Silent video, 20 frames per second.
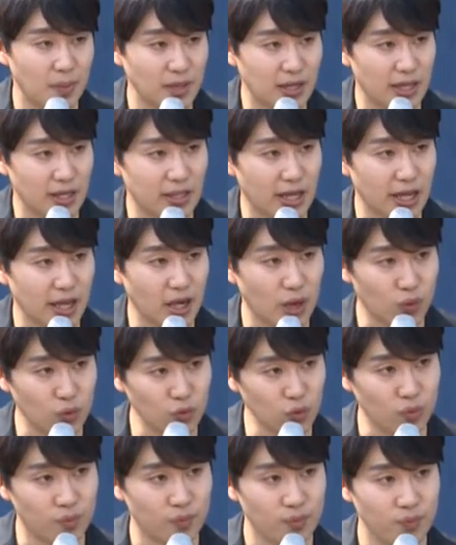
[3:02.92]
미래, 나의
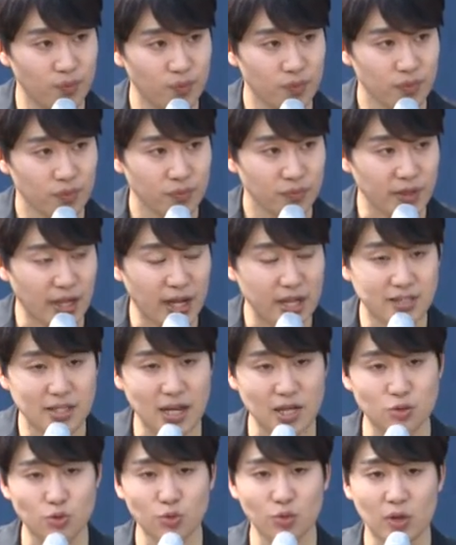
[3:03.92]
꿈, 나의
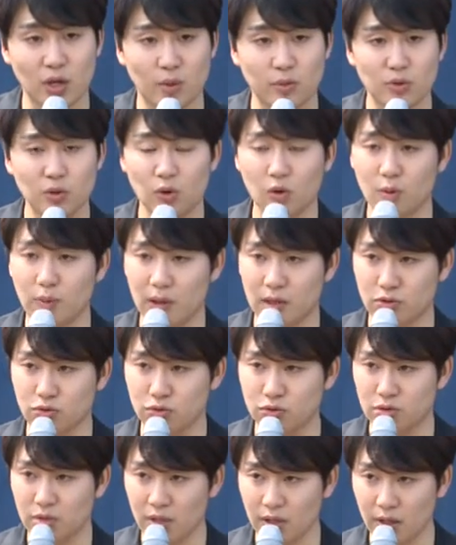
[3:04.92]
자존감 이런 걸
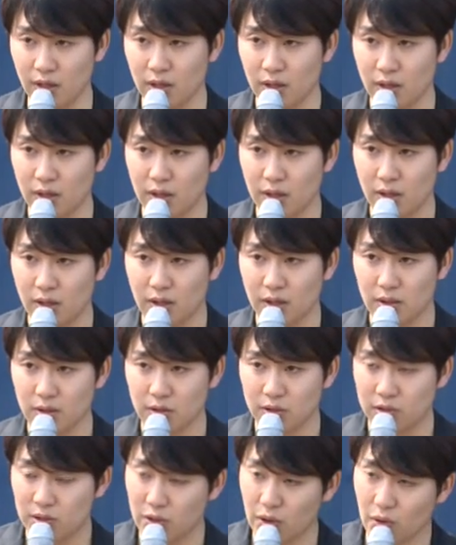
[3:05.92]
바꾼 게
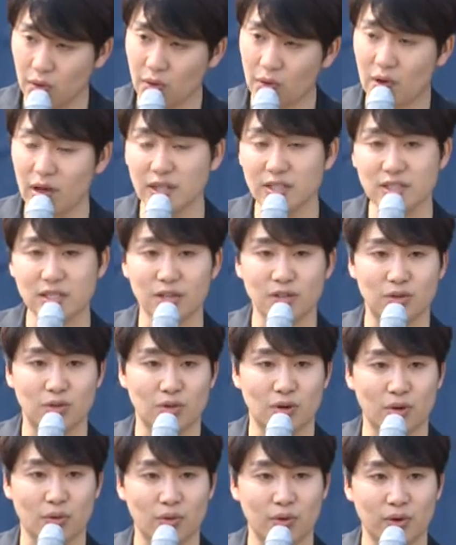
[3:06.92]
그런 건가 하는 생각이
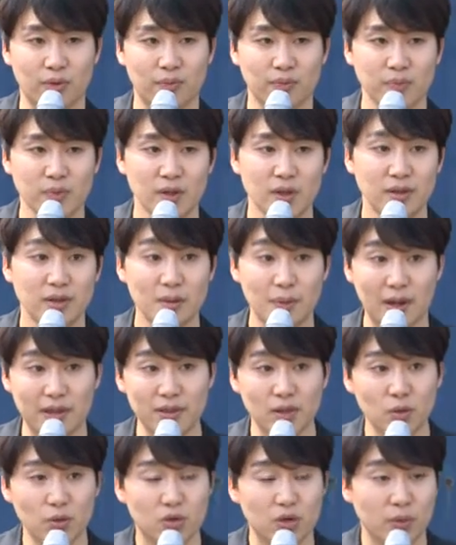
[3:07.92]
들더라고요. 근데
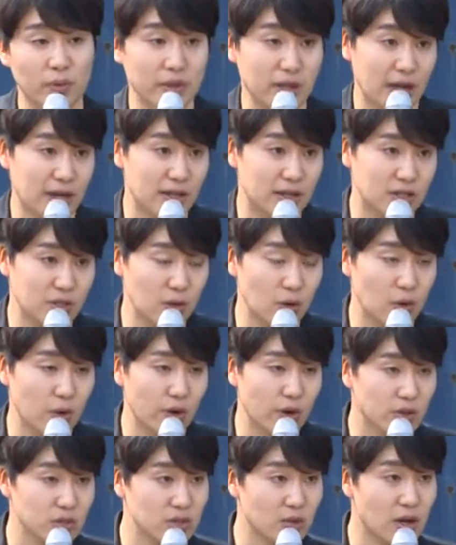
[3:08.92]
반대로 그러면 나를 그런
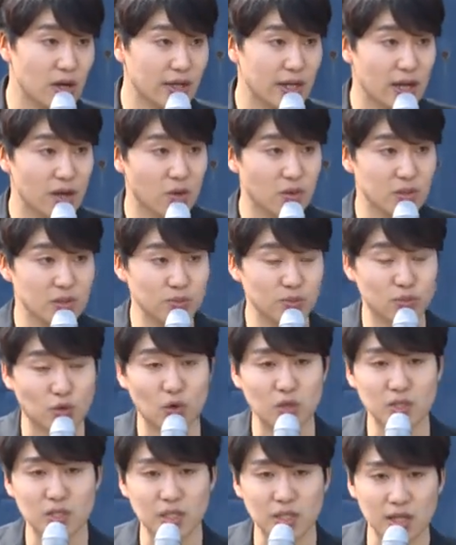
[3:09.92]
걸 형성하게 한 것은
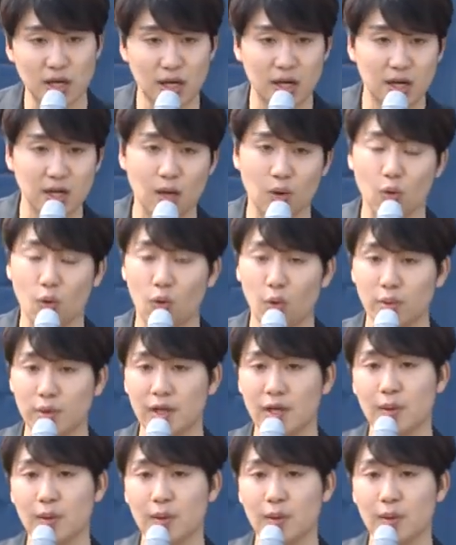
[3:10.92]
무엇인가라고 고민을